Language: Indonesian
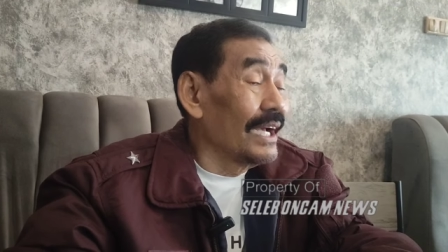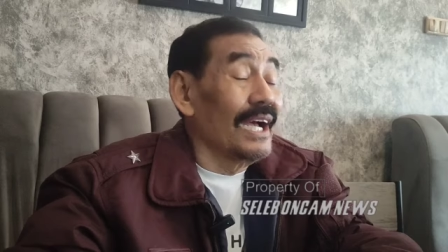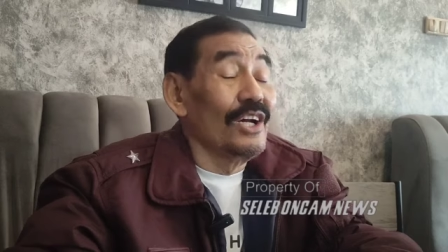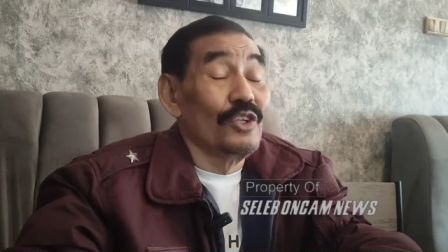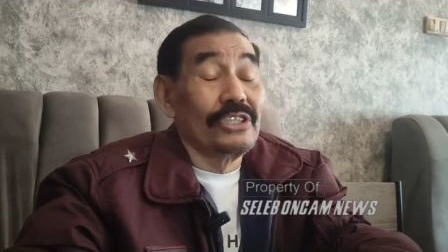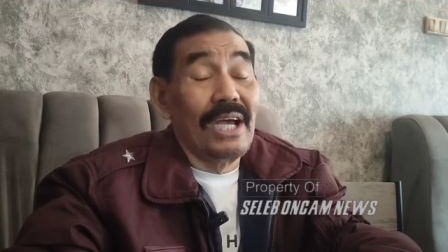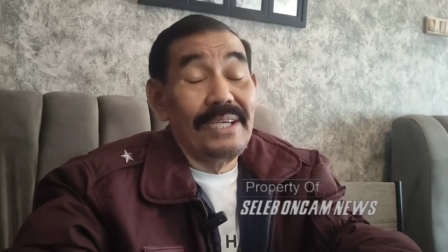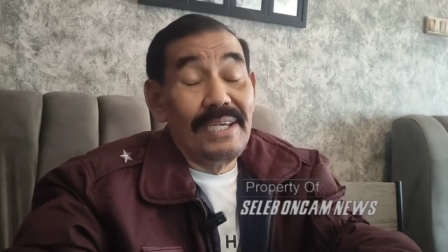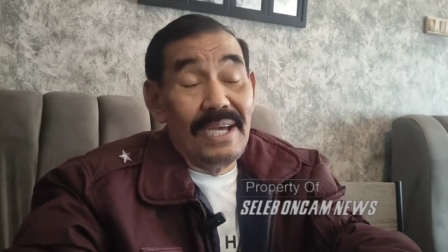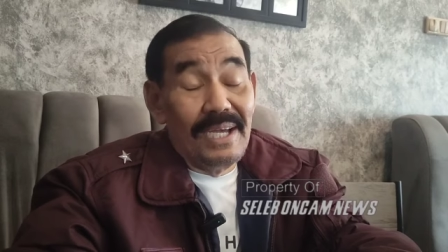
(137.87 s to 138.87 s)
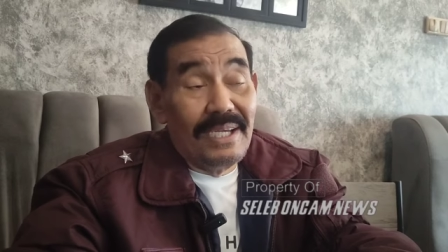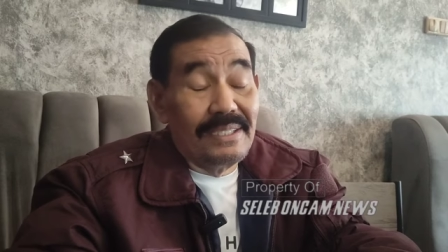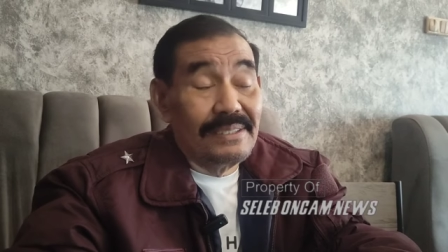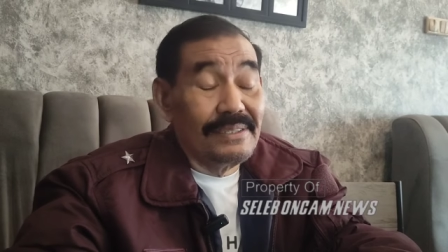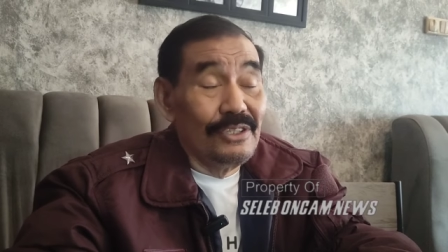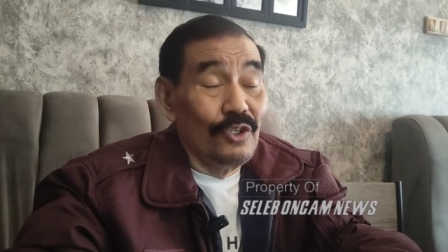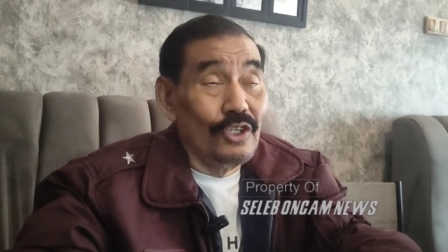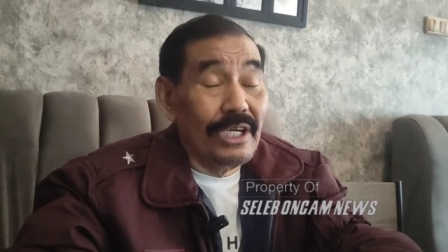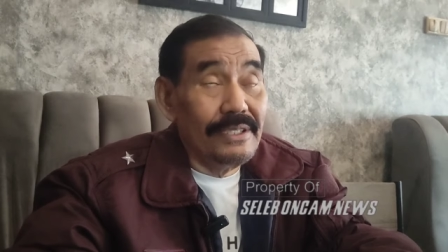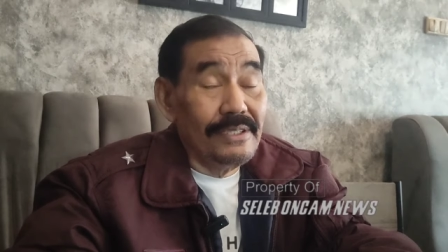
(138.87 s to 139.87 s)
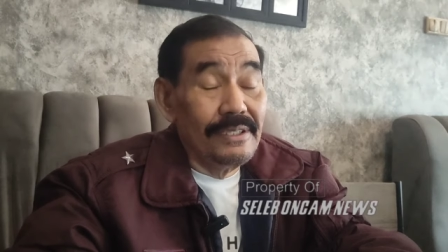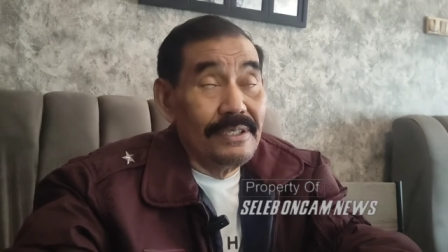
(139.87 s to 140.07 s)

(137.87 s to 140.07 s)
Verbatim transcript: ya kalau saya dulu kan